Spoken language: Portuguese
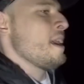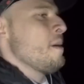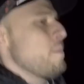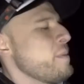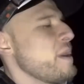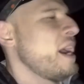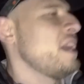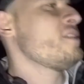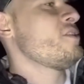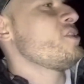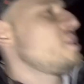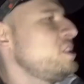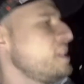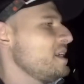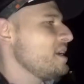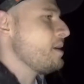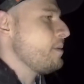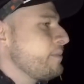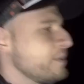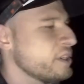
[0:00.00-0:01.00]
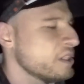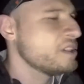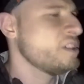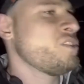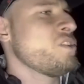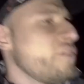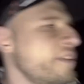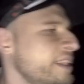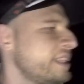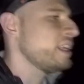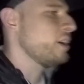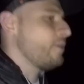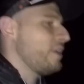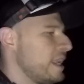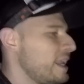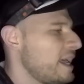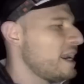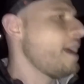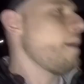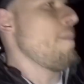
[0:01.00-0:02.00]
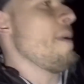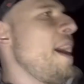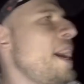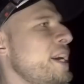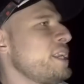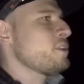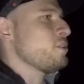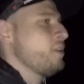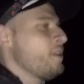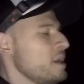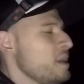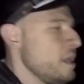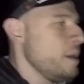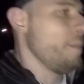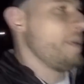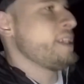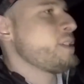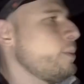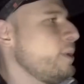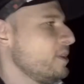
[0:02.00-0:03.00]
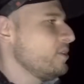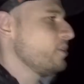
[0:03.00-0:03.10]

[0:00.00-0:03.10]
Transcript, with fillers: meados de 1991 ele era aberto, mesma